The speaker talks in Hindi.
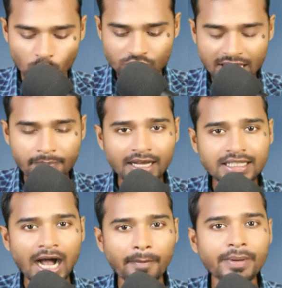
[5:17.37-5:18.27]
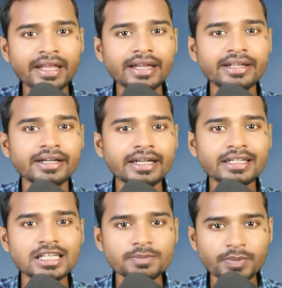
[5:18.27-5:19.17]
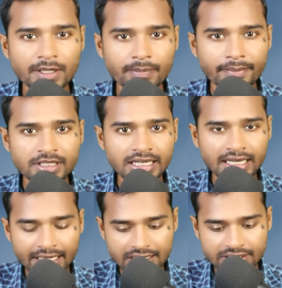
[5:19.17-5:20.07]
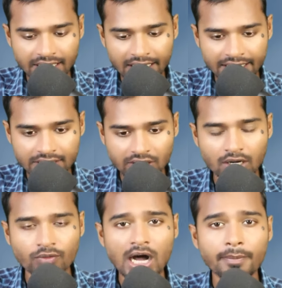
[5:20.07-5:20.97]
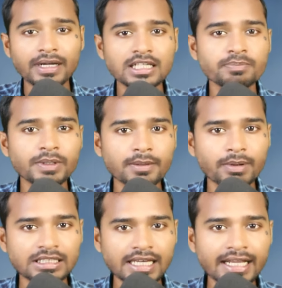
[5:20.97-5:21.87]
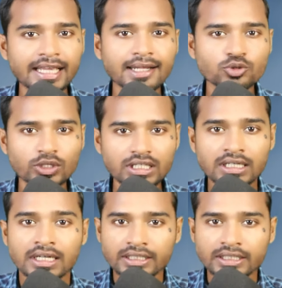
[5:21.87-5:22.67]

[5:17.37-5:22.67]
उसके बाद आपने इंटरनेट स्पीड में भी देखा एक जाल चाल की तरह वहां पर स्पीड बताया गया जो कि